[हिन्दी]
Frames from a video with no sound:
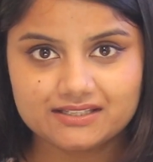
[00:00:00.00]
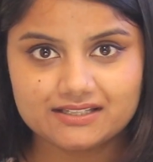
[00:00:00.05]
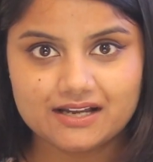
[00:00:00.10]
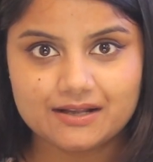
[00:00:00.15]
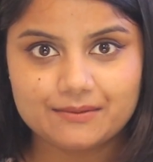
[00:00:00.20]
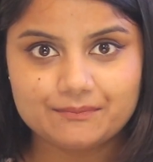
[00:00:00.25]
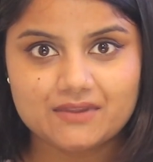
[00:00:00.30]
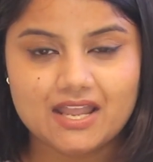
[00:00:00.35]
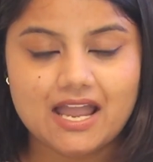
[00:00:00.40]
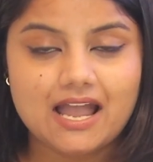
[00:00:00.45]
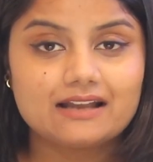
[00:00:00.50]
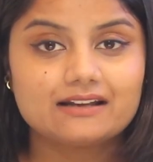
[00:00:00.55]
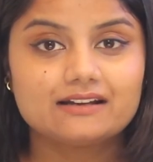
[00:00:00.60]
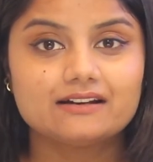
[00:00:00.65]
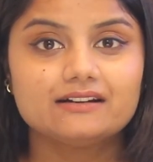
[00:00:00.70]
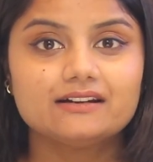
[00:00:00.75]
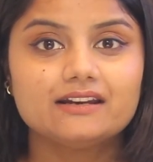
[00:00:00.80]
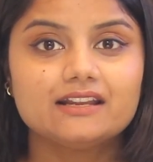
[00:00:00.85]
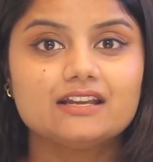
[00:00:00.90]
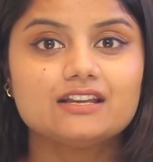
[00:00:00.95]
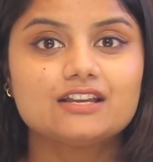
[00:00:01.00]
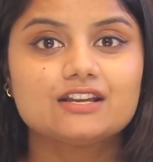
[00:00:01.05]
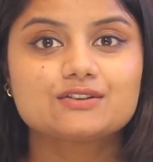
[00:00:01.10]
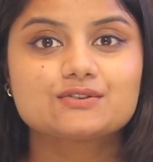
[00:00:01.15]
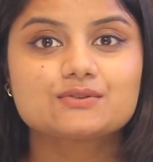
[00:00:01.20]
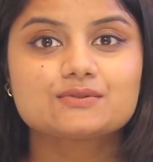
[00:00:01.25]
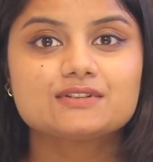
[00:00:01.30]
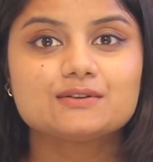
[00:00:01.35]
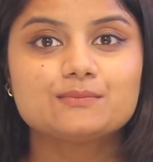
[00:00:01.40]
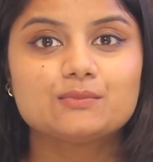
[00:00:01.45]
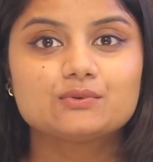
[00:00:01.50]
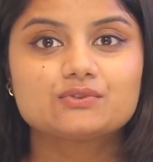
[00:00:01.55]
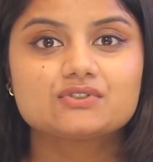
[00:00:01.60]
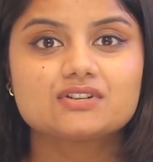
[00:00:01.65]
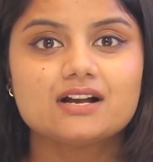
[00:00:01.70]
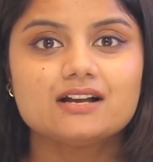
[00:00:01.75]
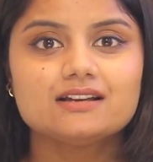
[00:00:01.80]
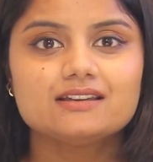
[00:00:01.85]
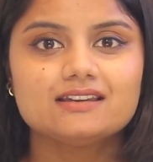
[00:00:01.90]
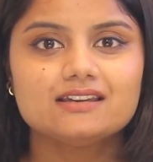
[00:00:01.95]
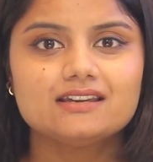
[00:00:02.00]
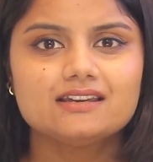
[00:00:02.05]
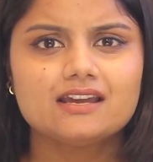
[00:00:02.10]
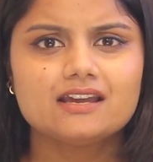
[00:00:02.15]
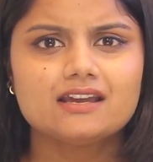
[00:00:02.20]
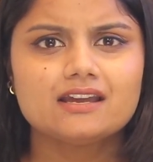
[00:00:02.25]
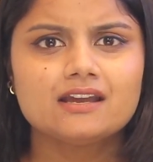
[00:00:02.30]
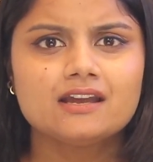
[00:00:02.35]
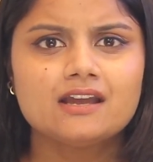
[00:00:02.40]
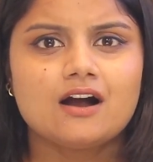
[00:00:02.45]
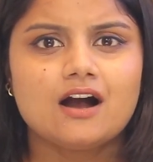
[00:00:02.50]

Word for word: दिया एंकर ने केजो से पूछा कि ये